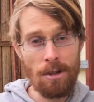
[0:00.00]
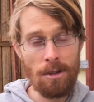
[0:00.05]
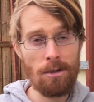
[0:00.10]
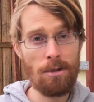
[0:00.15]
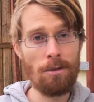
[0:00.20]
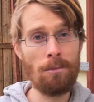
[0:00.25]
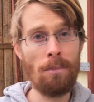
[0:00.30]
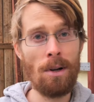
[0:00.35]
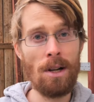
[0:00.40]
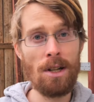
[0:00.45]

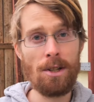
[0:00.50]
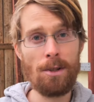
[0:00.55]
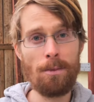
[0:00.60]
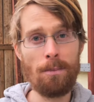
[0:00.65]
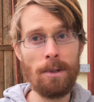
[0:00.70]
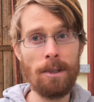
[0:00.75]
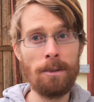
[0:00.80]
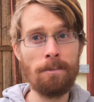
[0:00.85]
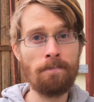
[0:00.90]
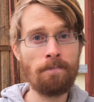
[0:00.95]
zum
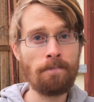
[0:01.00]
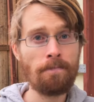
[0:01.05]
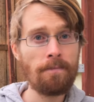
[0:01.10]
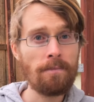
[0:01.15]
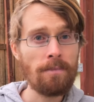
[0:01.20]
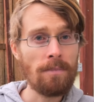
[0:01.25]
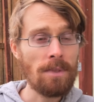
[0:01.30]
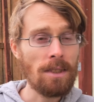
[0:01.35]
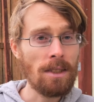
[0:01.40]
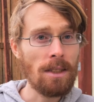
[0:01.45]
Beispiel,
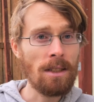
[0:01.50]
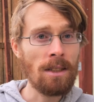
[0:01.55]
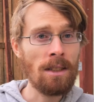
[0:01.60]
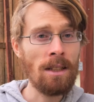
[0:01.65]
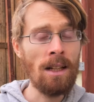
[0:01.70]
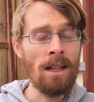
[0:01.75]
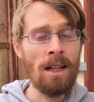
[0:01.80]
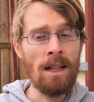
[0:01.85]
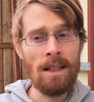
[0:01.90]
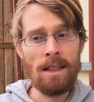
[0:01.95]

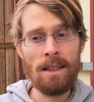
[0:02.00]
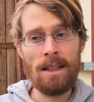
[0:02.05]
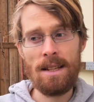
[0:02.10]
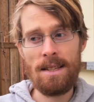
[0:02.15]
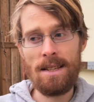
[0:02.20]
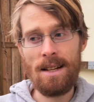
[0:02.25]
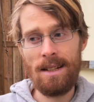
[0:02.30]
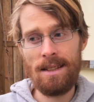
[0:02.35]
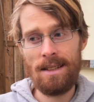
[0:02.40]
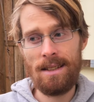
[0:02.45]

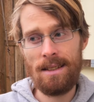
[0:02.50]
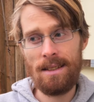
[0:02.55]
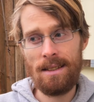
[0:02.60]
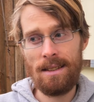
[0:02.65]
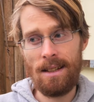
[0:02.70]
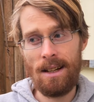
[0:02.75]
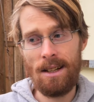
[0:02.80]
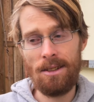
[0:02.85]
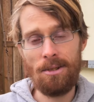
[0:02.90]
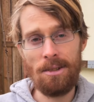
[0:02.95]
dass halt
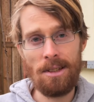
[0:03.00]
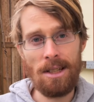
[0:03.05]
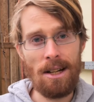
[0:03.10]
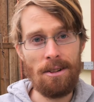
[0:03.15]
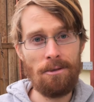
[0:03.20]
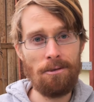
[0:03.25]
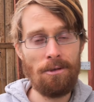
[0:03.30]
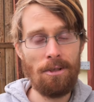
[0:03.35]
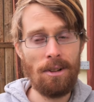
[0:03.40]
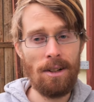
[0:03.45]
dadurch
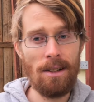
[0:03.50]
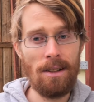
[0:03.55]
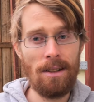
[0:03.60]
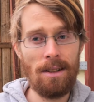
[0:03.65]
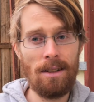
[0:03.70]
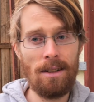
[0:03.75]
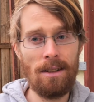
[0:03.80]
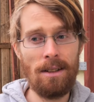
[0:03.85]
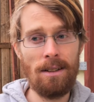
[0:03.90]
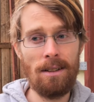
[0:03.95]
einfach
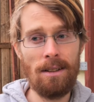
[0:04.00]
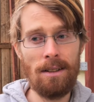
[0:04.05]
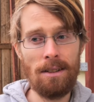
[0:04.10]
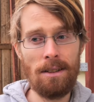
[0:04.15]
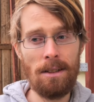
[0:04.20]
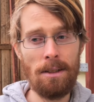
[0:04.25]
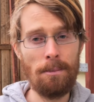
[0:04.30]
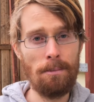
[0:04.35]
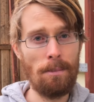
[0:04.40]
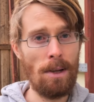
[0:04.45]

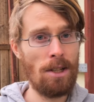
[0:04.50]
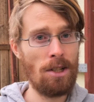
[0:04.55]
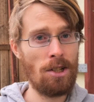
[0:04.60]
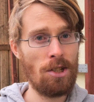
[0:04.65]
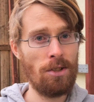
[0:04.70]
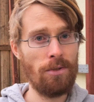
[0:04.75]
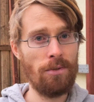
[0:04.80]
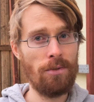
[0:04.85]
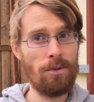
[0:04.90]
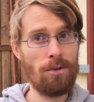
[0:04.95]
die
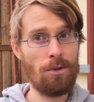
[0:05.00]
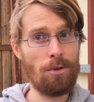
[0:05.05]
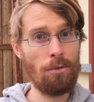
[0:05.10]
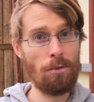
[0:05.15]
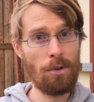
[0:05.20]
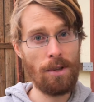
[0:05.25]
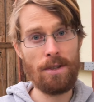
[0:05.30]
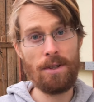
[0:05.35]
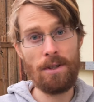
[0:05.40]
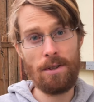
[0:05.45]
Menschen
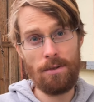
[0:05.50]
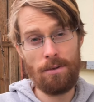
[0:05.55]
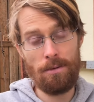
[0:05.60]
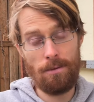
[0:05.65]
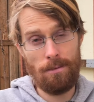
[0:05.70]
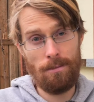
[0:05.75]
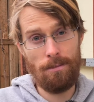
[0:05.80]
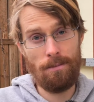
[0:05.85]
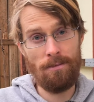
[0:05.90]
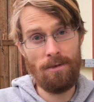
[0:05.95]
zusätzlich
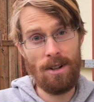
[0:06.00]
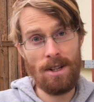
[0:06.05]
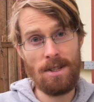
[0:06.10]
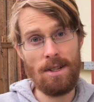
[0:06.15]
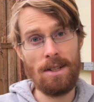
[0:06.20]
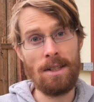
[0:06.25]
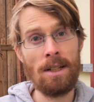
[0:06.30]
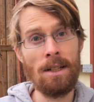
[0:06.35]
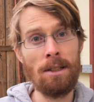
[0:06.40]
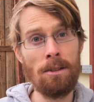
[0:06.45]

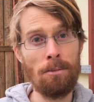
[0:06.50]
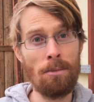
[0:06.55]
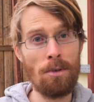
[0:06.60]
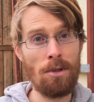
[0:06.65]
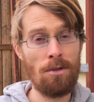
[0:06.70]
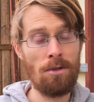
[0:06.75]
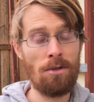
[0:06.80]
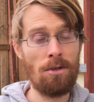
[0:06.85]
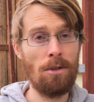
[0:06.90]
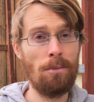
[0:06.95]
Wasser trinken
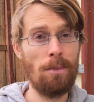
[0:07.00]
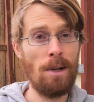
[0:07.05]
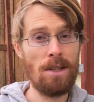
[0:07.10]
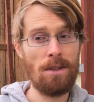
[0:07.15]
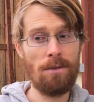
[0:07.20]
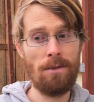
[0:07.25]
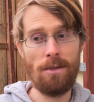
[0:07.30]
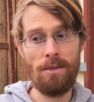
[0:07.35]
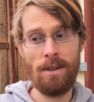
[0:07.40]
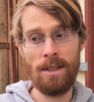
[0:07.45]
müssen zu ihrem
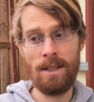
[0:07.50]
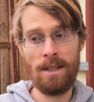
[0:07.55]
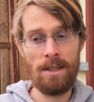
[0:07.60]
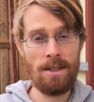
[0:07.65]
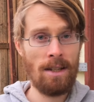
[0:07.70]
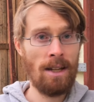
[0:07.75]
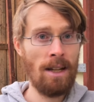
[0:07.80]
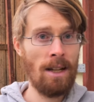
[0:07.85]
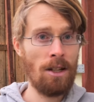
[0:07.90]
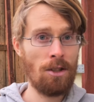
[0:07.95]
Essen, weil wenn
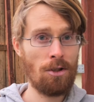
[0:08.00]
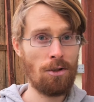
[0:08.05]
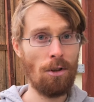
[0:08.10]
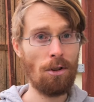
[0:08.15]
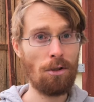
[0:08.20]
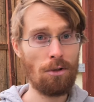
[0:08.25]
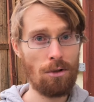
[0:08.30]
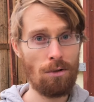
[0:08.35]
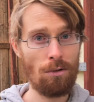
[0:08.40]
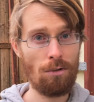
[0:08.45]
das
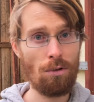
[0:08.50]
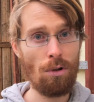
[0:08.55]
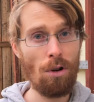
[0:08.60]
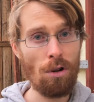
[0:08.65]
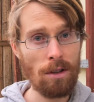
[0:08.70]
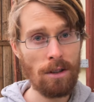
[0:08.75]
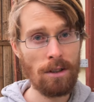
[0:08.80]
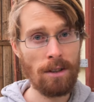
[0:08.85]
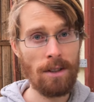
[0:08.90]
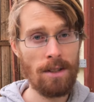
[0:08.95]
Zeug zu
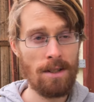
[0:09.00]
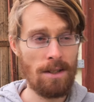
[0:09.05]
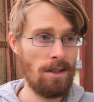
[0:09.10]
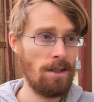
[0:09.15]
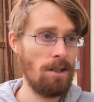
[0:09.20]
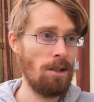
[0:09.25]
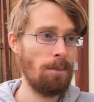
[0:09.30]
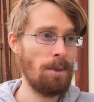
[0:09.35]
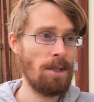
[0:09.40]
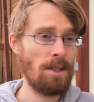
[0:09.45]
trocken ist,
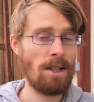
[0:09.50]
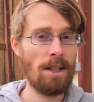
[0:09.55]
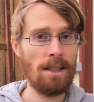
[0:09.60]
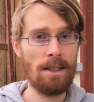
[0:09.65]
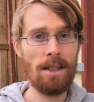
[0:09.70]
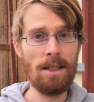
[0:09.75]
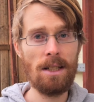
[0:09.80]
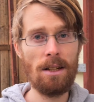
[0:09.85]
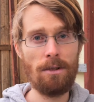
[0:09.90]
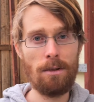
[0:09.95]
ich glaube, das
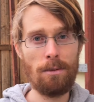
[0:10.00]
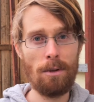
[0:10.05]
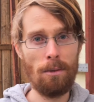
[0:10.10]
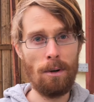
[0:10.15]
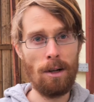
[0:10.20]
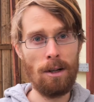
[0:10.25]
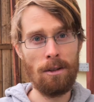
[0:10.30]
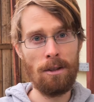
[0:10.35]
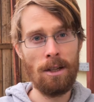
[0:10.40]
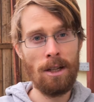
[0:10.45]
kennt jeder, wenn er
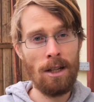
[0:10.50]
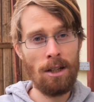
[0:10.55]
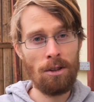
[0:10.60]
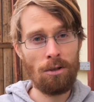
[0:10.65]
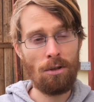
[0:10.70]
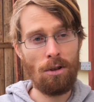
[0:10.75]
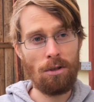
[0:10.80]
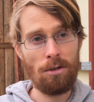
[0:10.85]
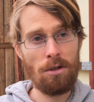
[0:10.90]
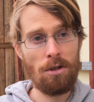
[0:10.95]
mal ein
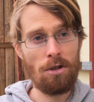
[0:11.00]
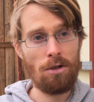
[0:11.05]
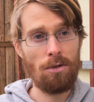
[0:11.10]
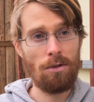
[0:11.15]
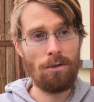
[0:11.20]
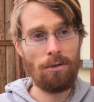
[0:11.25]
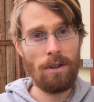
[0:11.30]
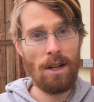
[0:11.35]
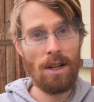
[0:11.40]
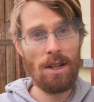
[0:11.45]
trockenes
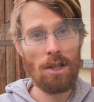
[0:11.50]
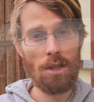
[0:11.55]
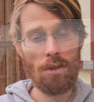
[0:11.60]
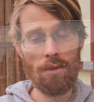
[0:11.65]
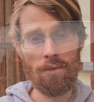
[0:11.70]
Stück Fleisch